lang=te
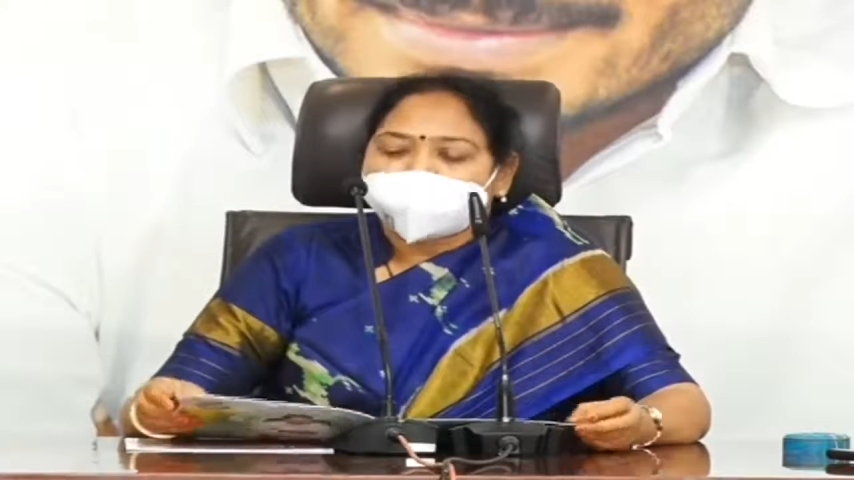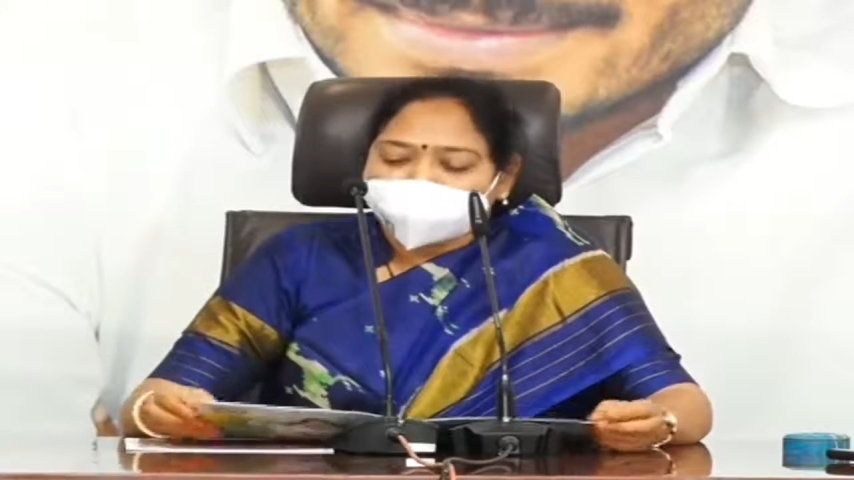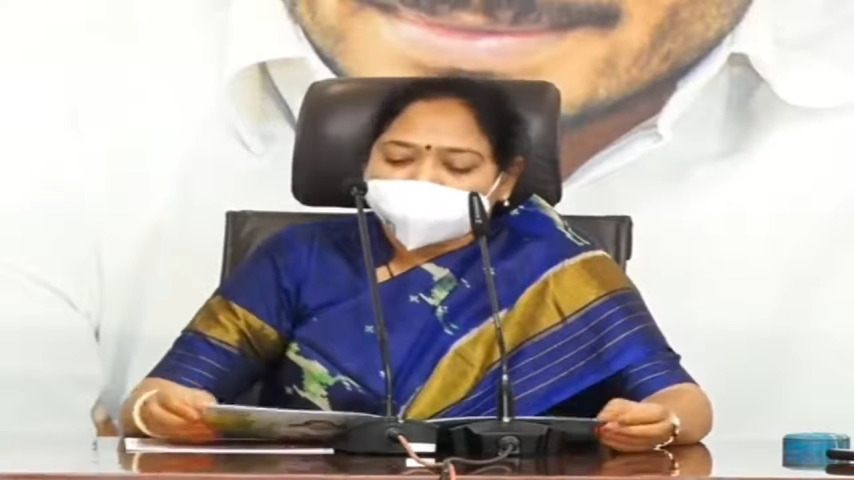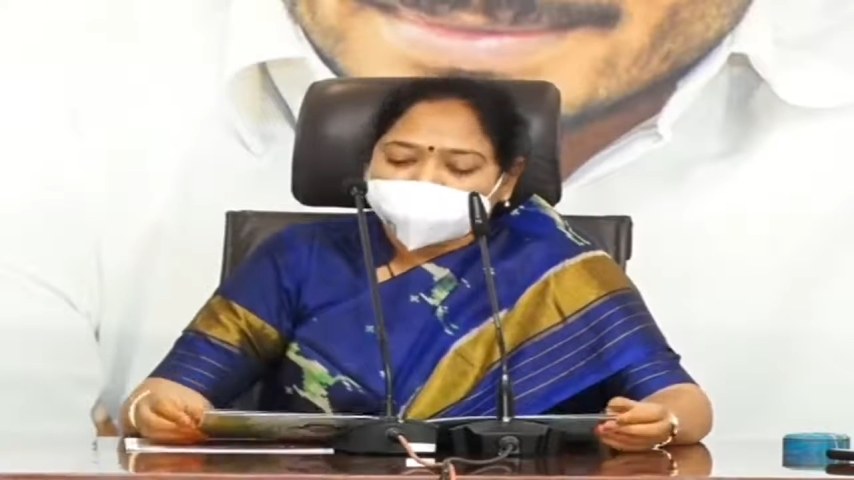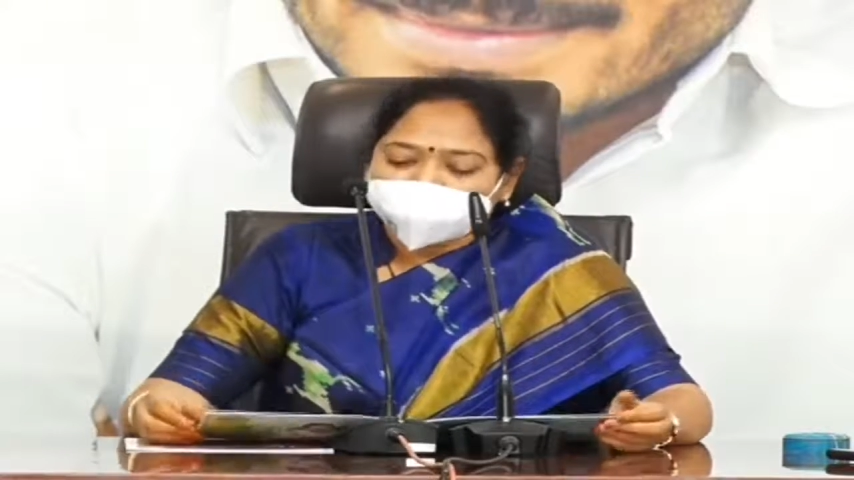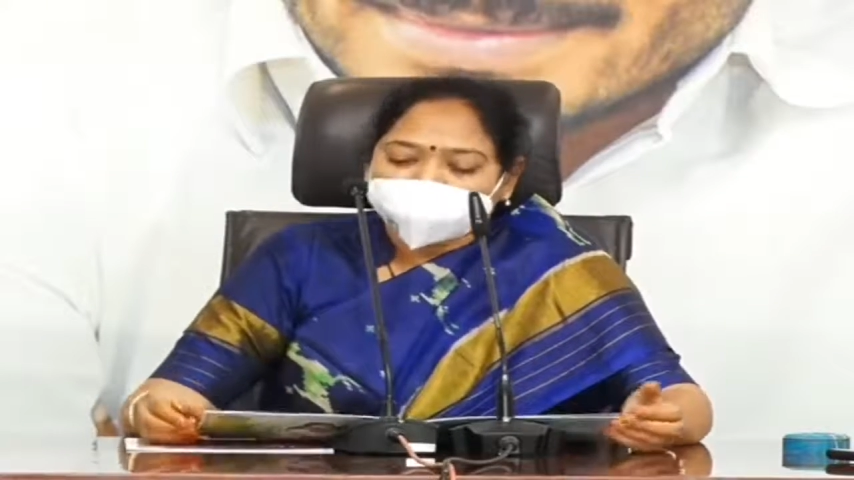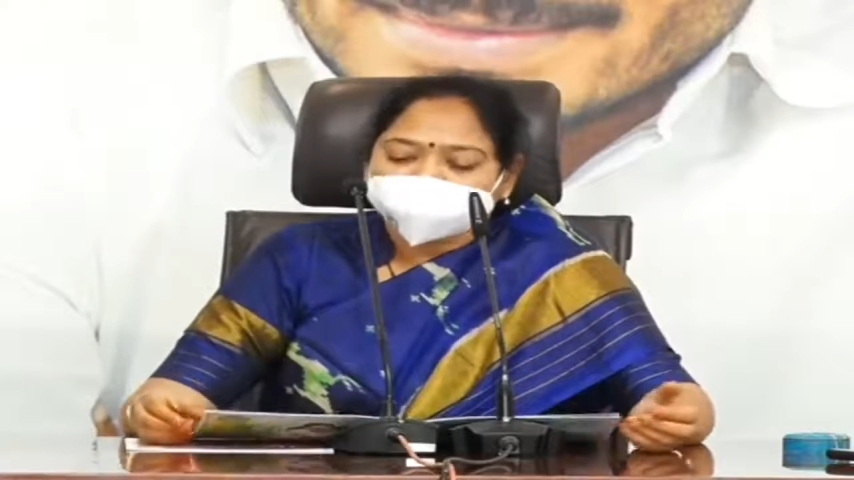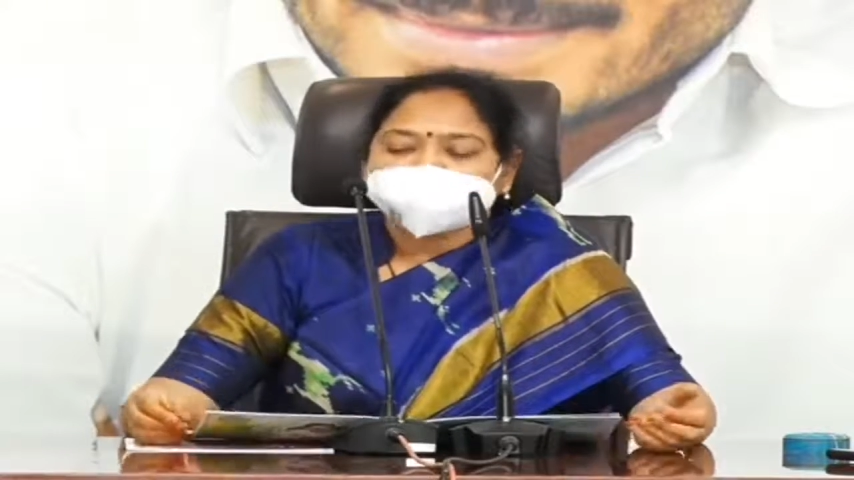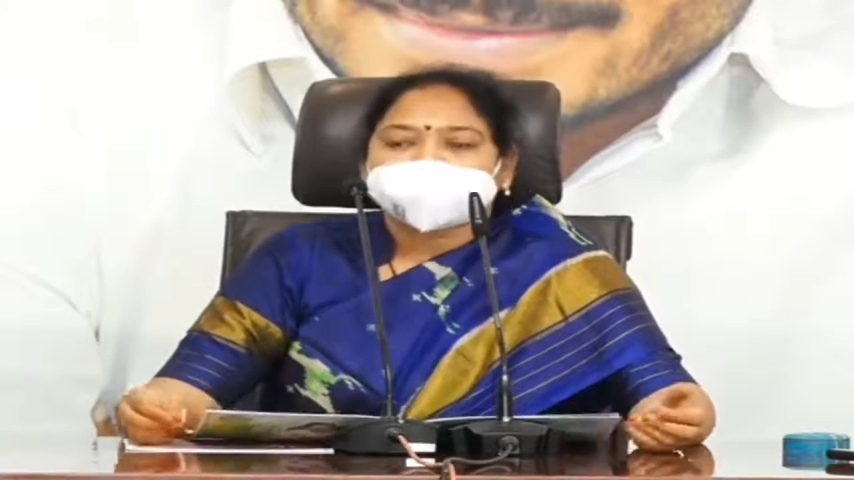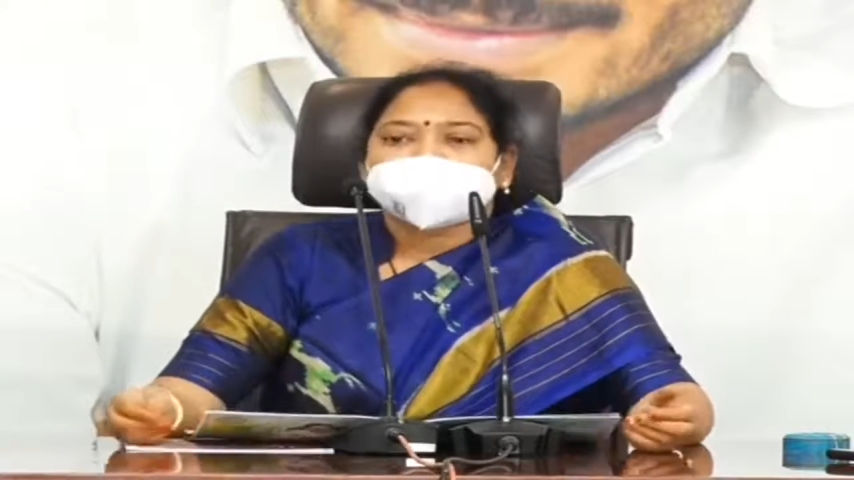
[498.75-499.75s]
మహారాణులు
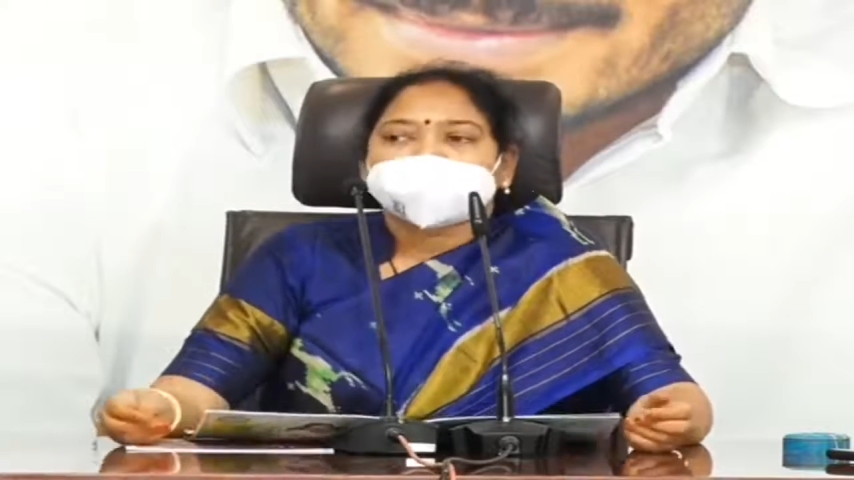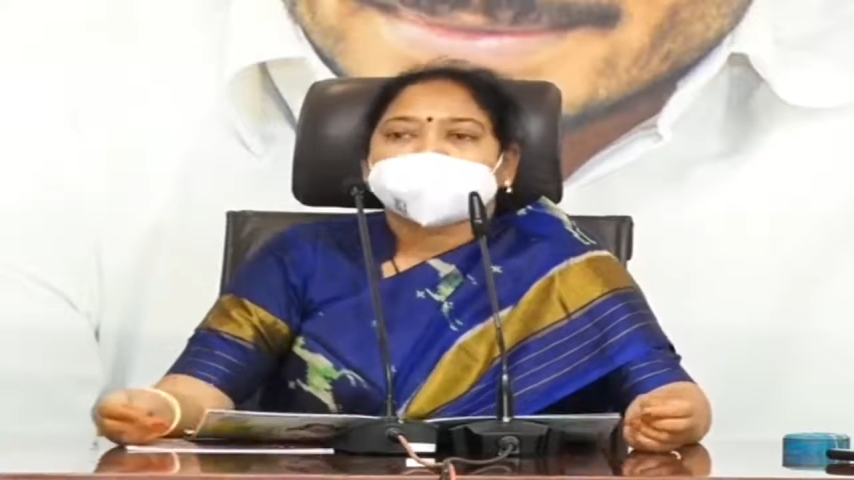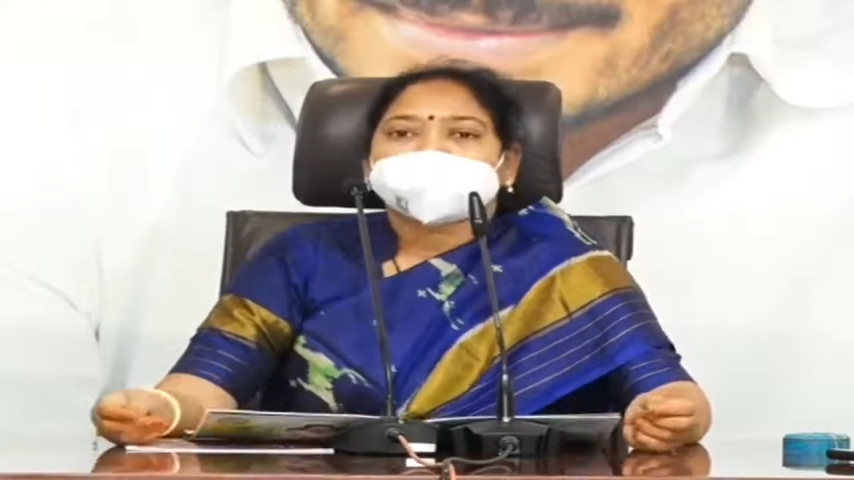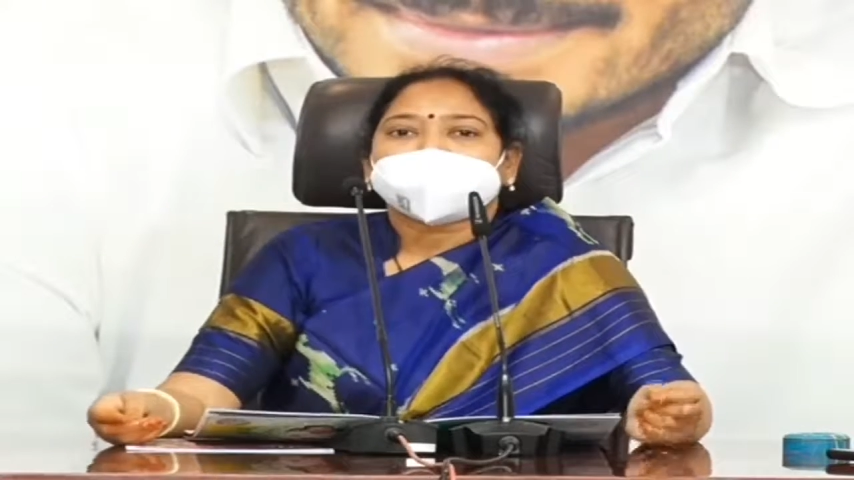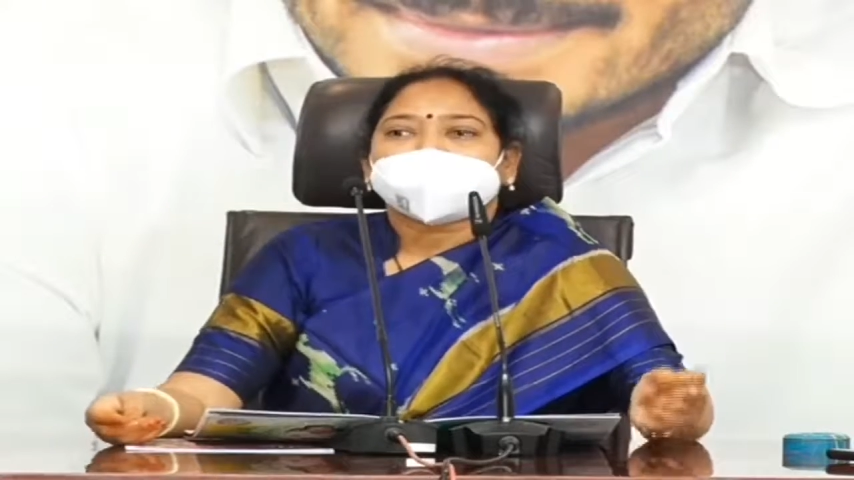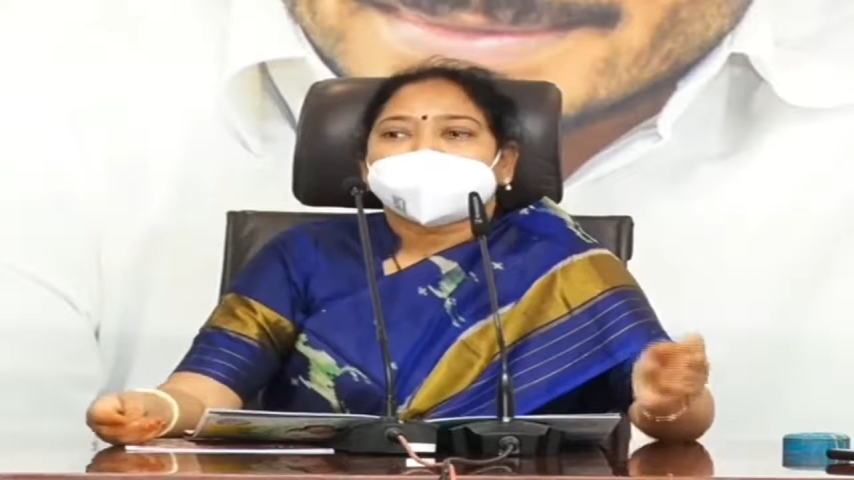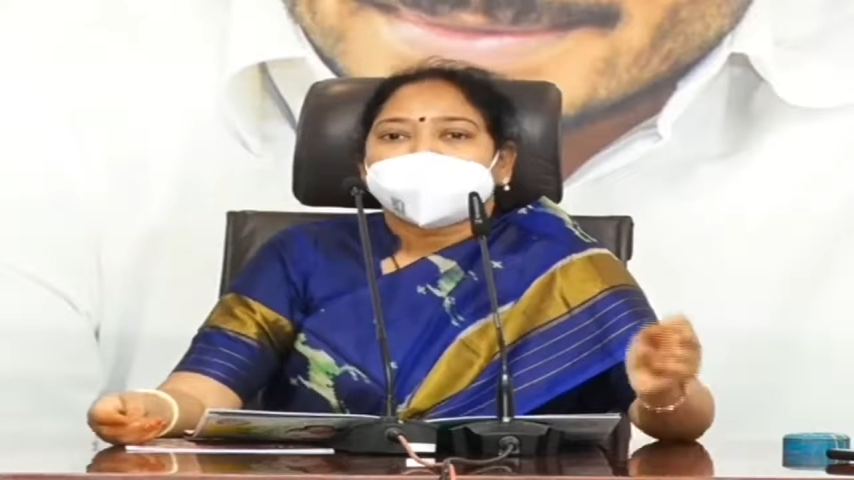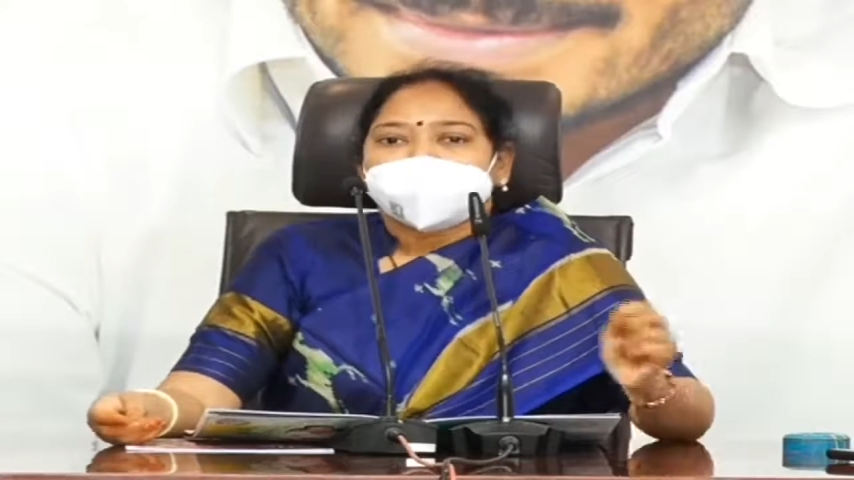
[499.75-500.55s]
అని చెప్పుకోవడానికి